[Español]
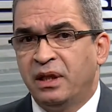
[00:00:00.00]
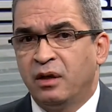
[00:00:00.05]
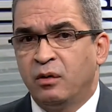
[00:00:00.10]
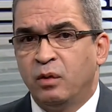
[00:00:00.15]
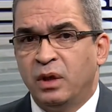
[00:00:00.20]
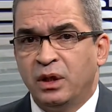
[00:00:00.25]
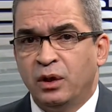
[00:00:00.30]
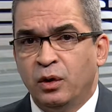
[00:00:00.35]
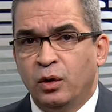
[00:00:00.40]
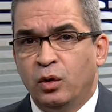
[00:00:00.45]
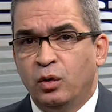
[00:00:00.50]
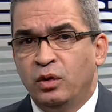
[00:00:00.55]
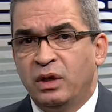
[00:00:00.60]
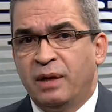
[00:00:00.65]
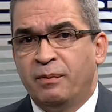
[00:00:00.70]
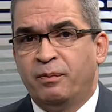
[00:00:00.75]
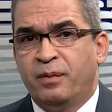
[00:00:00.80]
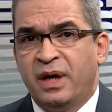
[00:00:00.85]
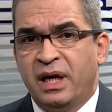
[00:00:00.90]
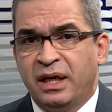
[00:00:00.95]
cuando
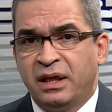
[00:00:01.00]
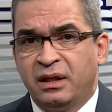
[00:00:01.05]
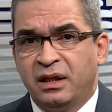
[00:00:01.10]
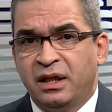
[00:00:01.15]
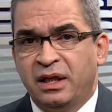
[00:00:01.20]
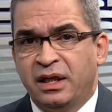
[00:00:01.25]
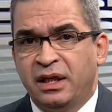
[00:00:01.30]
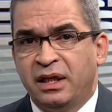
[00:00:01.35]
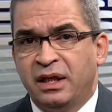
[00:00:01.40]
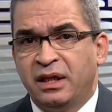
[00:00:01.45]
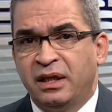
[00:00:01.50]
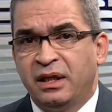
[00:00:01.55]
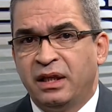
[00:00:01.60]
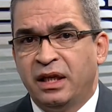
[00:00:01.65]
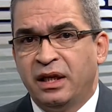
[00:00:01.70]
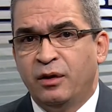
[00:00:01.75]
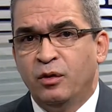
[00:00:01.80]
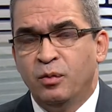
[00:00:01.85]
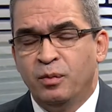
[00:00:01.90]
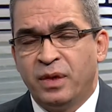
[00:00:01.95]
una parte
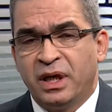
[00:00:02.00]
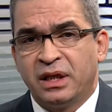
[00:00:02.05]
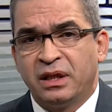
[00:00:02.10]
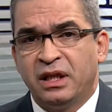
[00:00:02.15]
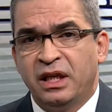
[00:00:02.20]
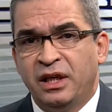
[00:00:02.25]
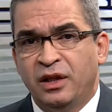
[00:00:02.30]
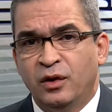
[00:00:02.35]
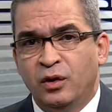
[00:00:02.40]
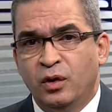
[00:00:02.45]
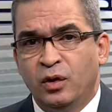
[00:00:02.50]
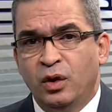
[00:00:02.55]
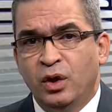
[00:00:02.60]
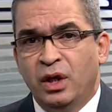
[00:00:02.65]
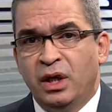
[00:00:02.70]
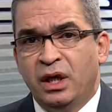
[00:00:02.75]
de un partido